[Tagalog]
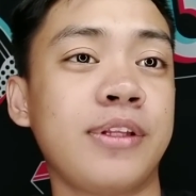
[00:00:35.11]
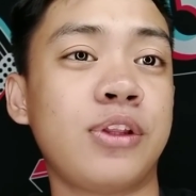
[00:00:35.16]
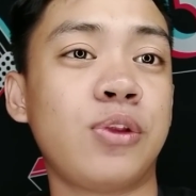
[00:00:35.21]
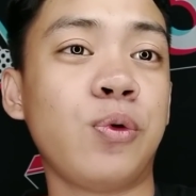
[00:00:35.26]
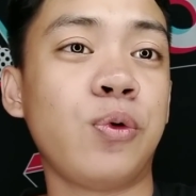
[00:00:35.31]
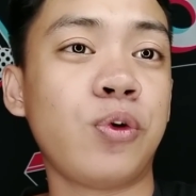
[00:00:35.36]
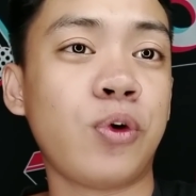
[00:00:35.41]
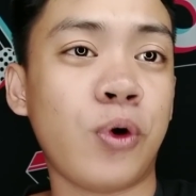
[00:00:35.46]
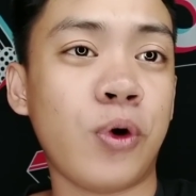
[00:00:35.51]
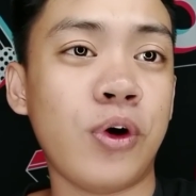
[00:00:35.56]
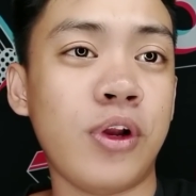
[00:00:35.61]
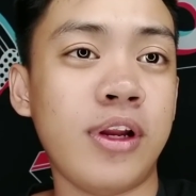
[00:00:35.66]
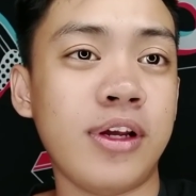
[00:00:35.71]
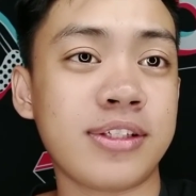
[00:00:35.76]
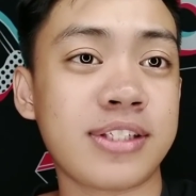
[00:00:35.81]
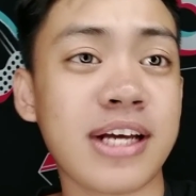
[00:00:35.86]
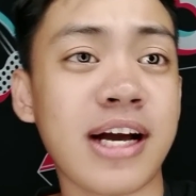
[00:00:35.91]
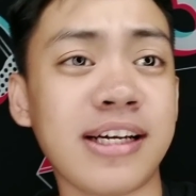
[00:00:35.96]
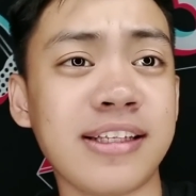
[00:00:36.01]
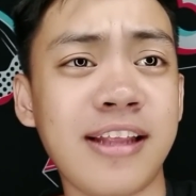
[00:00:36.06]
tungkol
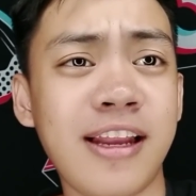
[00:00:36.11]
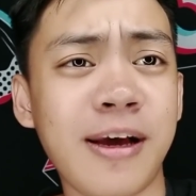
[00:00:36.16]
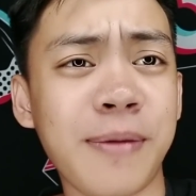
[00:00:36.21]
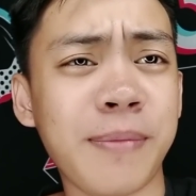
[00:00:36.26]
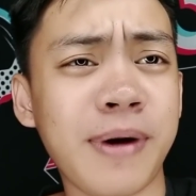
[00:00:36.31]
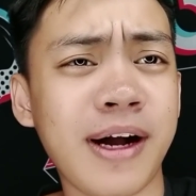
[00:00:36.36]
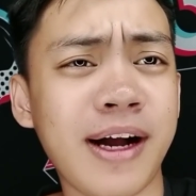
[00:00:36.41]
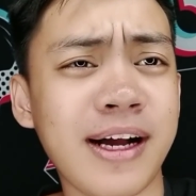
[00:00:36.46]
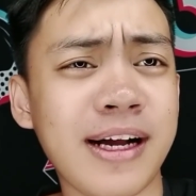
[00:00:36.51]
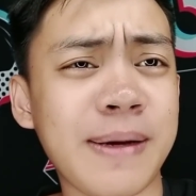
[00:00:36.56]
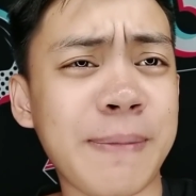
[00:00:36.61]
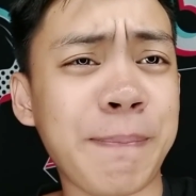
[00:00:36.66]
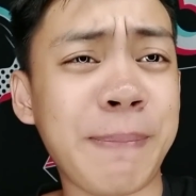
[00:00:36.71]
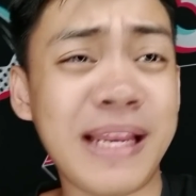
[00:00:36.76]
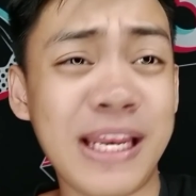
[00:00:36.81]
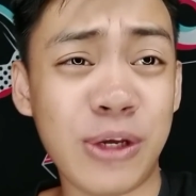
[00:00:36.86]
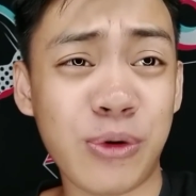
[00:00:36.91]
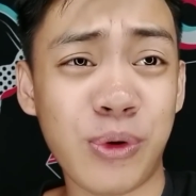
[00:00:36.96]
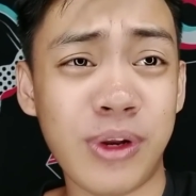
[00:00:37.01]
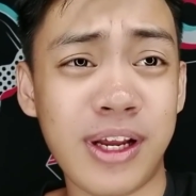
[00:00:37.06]
sa kanilang mga
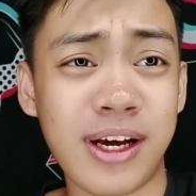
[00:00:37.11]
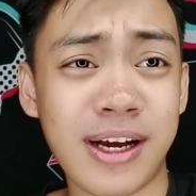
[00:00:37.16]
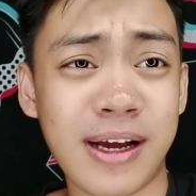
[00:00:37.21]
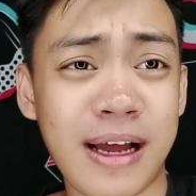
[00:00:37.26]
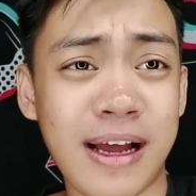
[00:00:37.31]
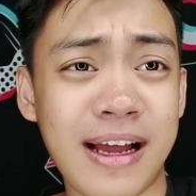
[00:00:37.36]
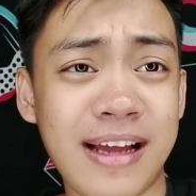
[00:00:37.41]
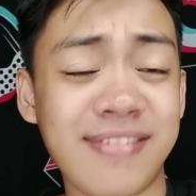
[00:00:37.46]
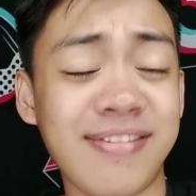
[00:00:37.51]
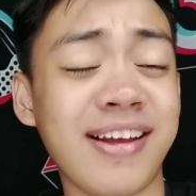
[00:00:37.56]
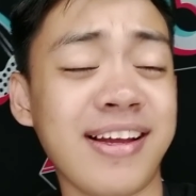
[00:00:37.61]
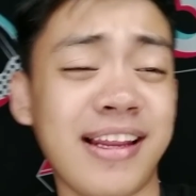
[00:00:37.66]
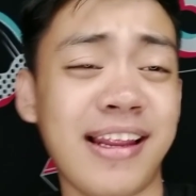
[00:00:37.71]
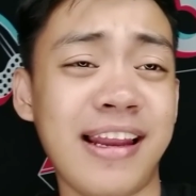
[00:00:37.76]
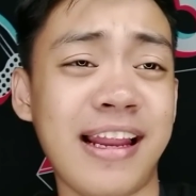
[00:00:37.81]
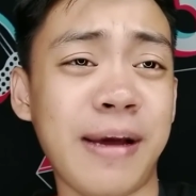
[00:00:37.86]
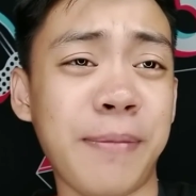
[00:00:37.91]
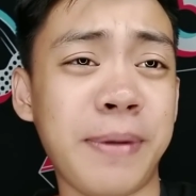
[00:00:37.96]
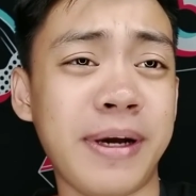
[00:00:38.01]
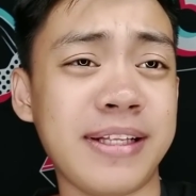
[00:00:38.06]
pelikulang
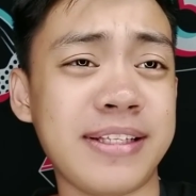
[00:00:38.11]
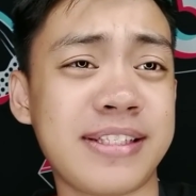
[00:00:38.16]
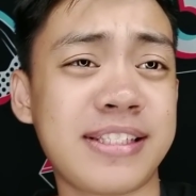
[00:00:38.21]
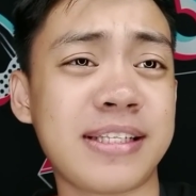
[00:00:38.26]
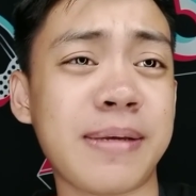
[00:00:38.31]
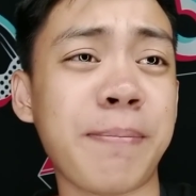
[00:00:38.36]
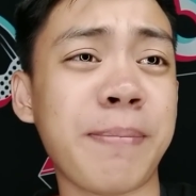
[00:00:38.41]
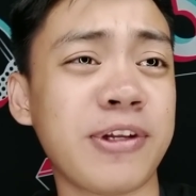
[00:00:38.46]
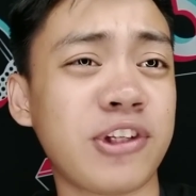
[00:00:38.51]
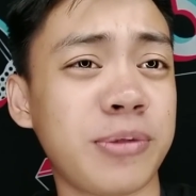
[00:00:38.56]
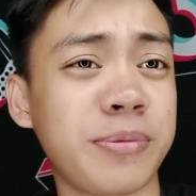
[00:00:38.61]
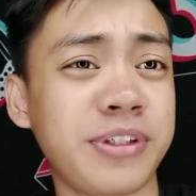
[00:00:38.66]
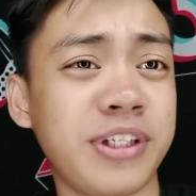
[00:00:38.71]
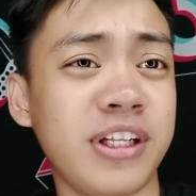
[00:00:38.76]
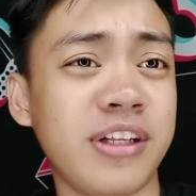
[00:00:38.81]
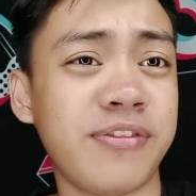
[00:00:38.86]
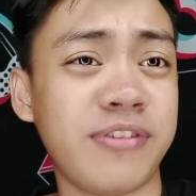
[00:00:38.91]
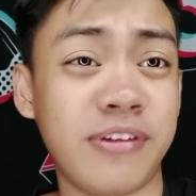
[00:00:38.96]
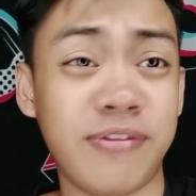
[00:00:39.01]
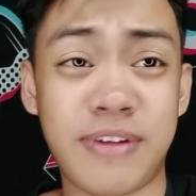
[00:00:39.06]
naglalaban sa Metro
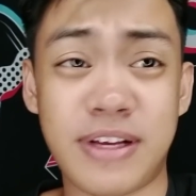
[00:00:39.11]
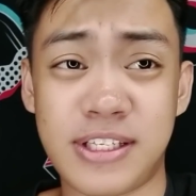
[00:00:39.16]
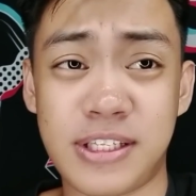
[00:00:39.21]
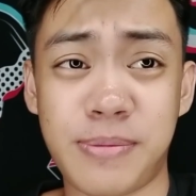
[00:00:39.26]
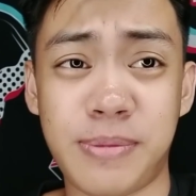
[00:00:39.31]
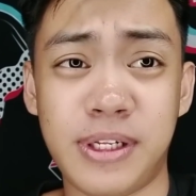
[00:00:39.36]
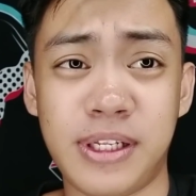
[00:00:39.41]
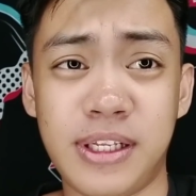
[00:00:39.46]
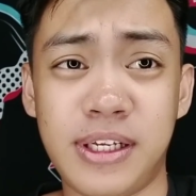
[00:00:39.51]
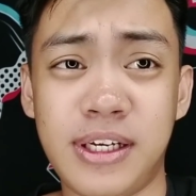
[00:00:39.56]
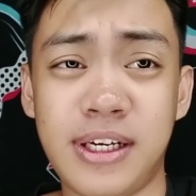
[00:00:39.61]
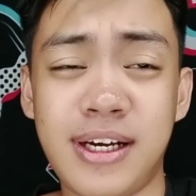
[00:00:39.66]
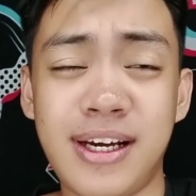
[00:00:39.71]
Manila Film Festival.